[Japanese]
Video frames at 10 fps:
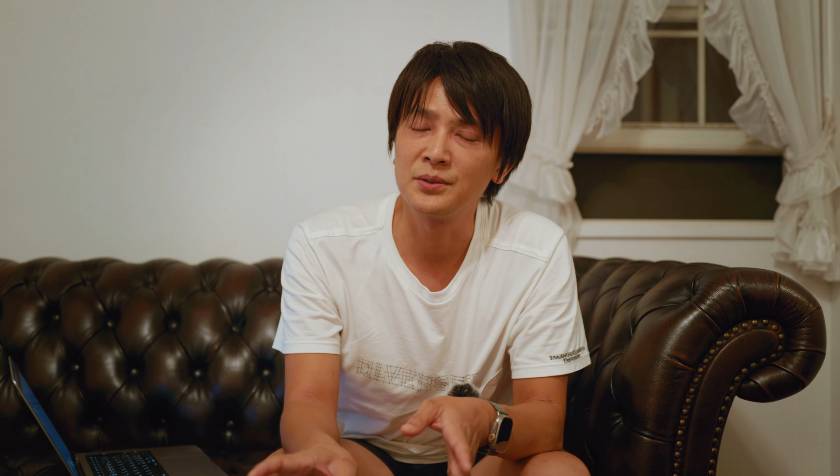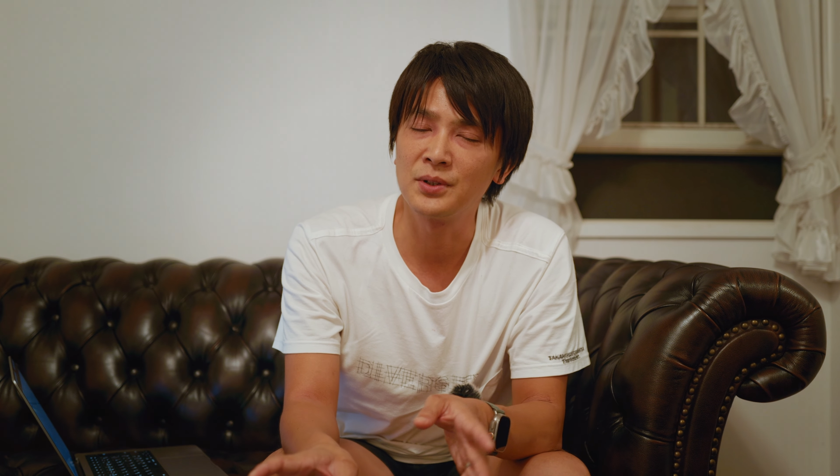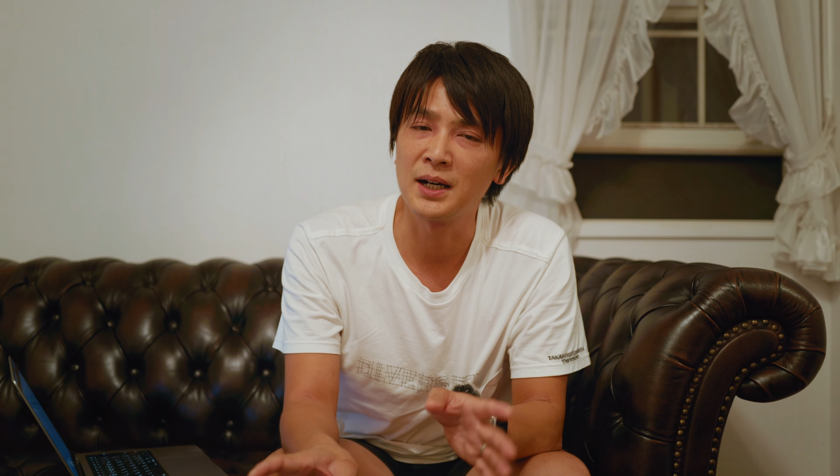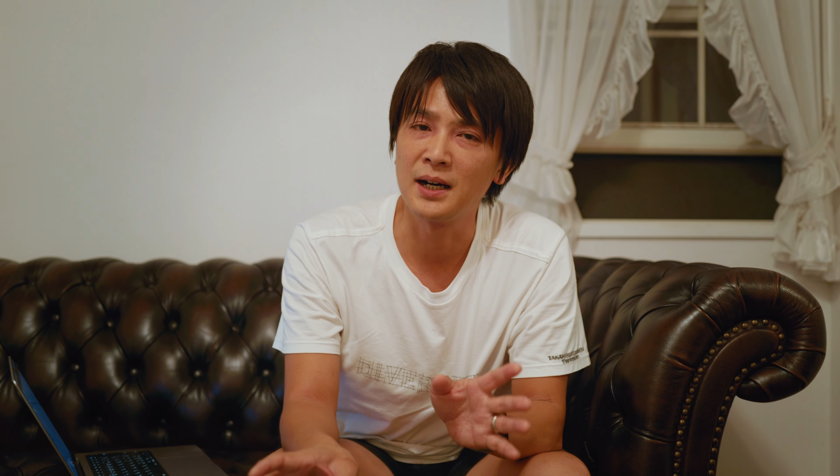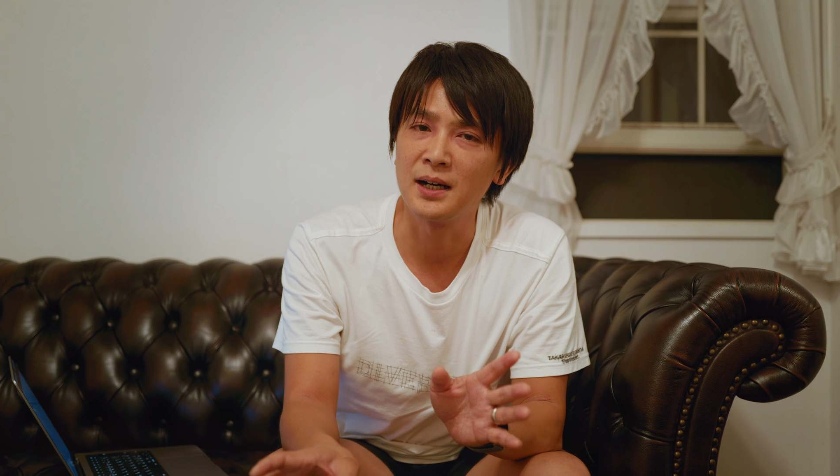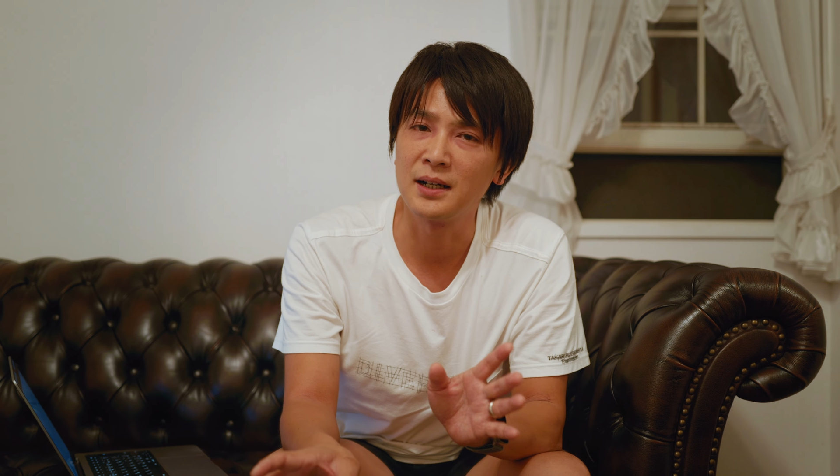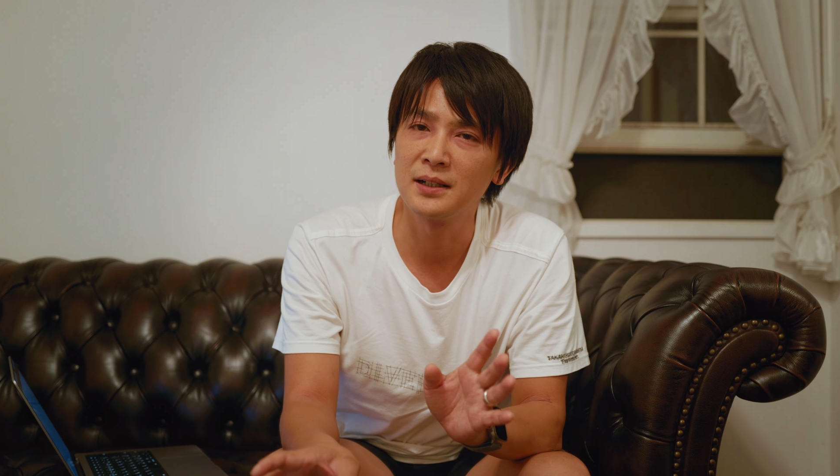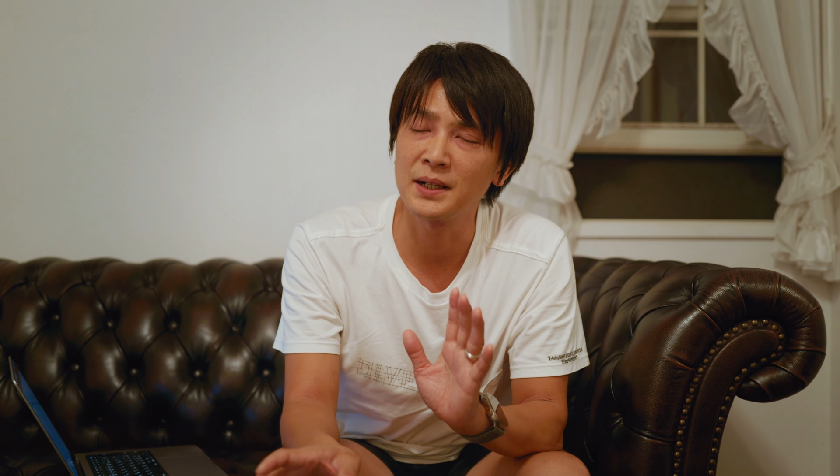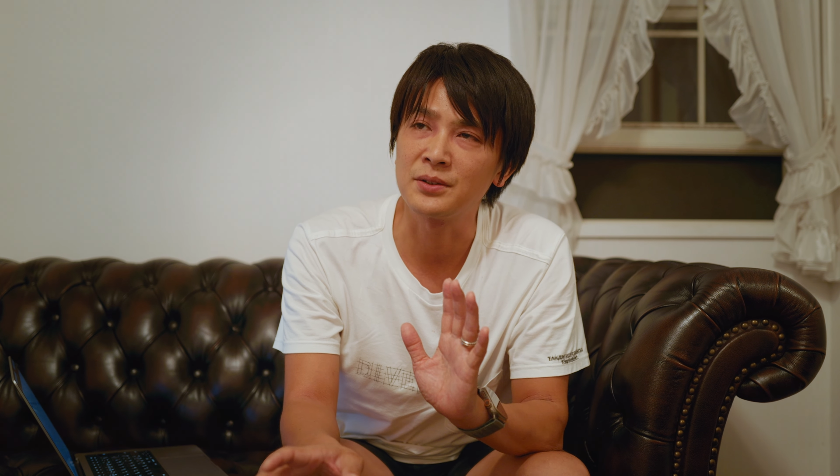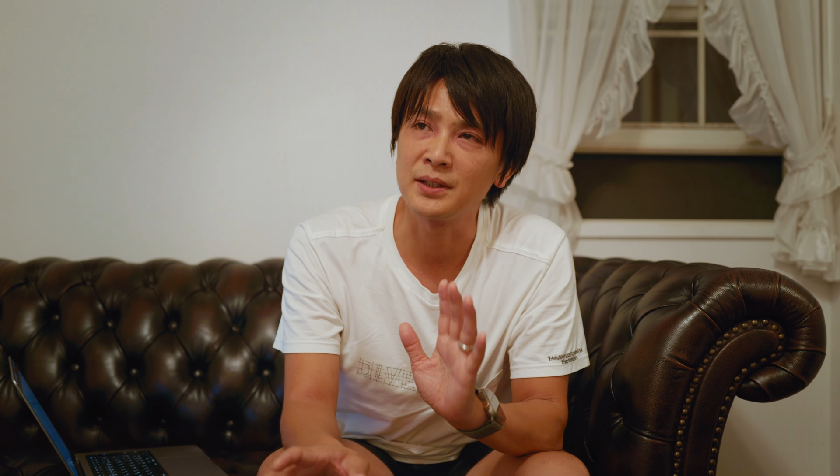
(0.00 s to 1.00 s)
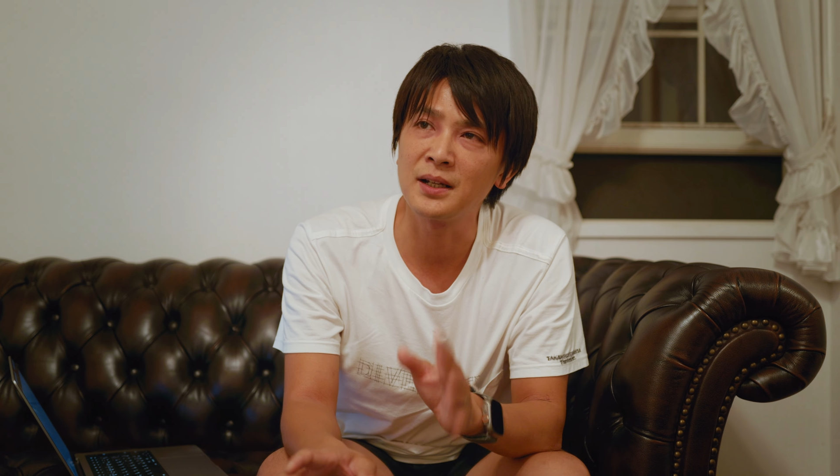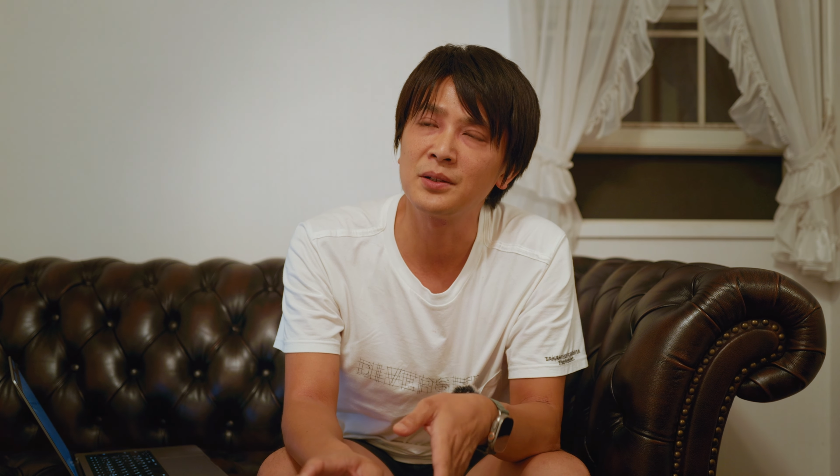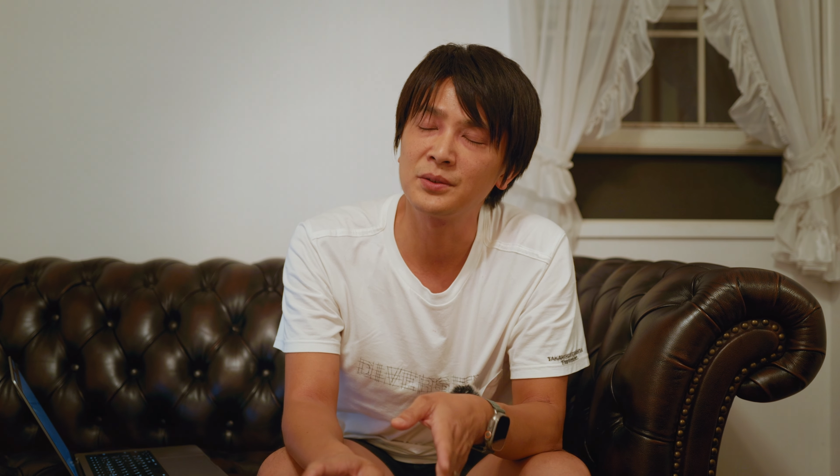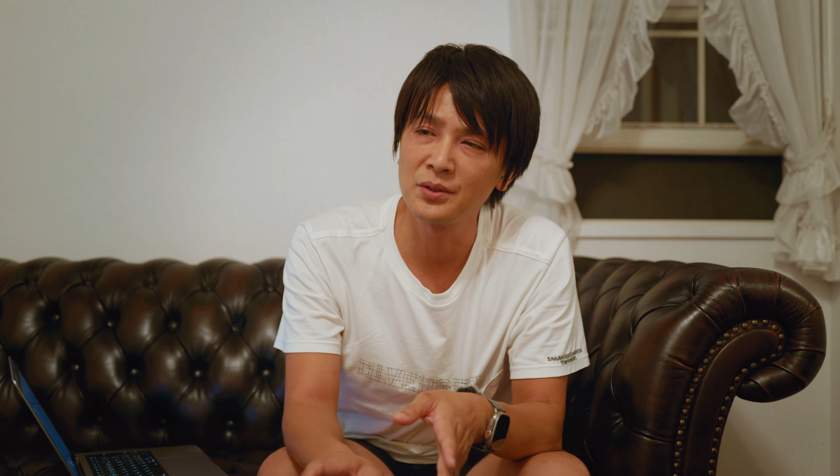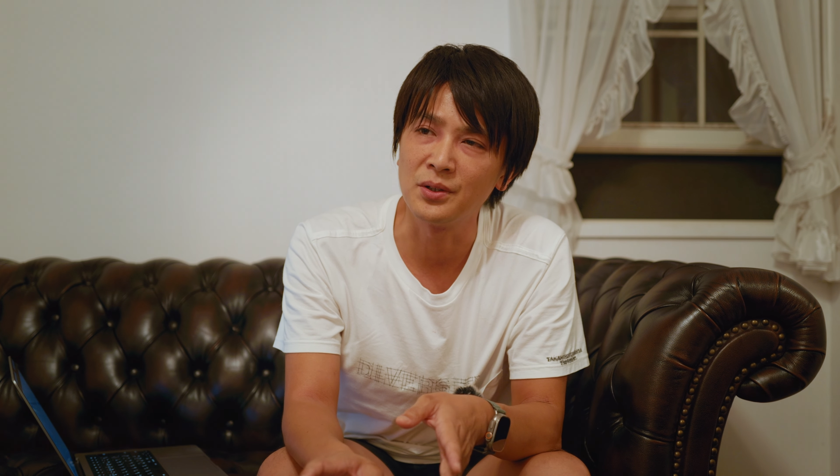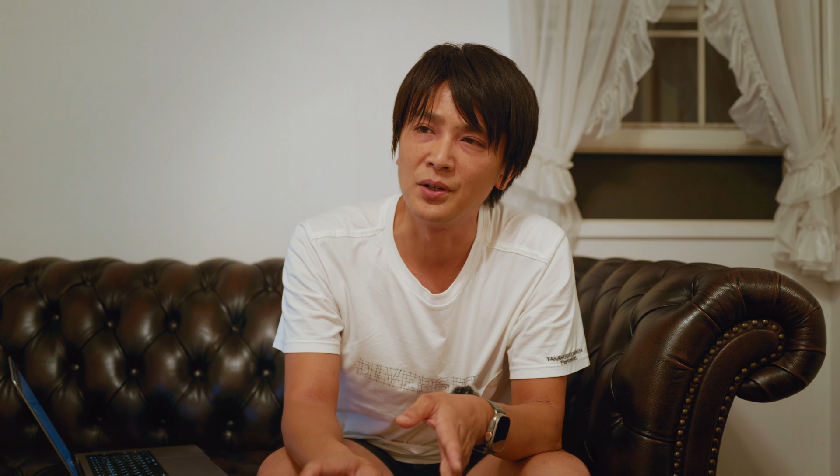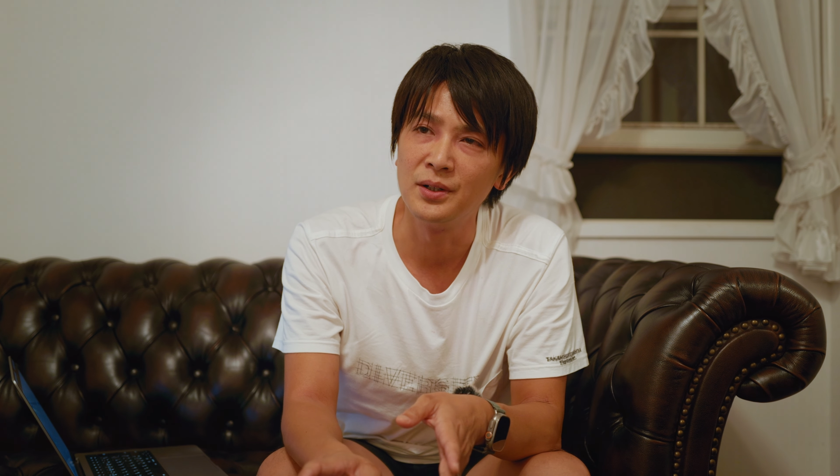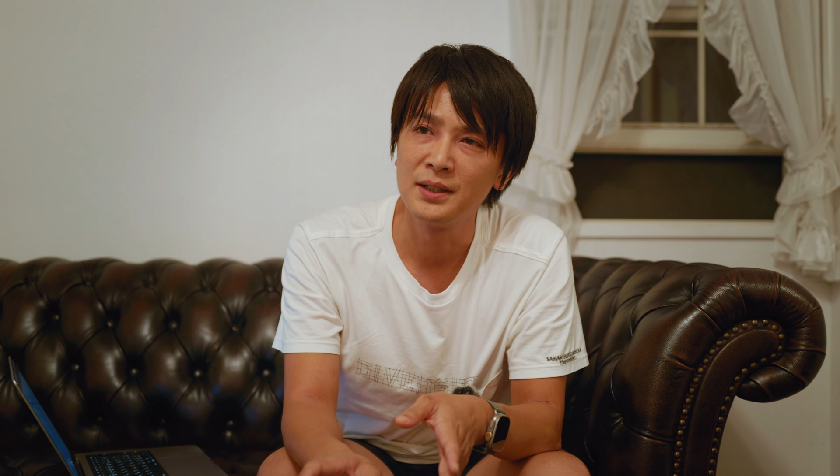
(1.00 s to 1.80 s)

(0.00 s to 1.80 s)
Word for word: 動画ファイル入れると、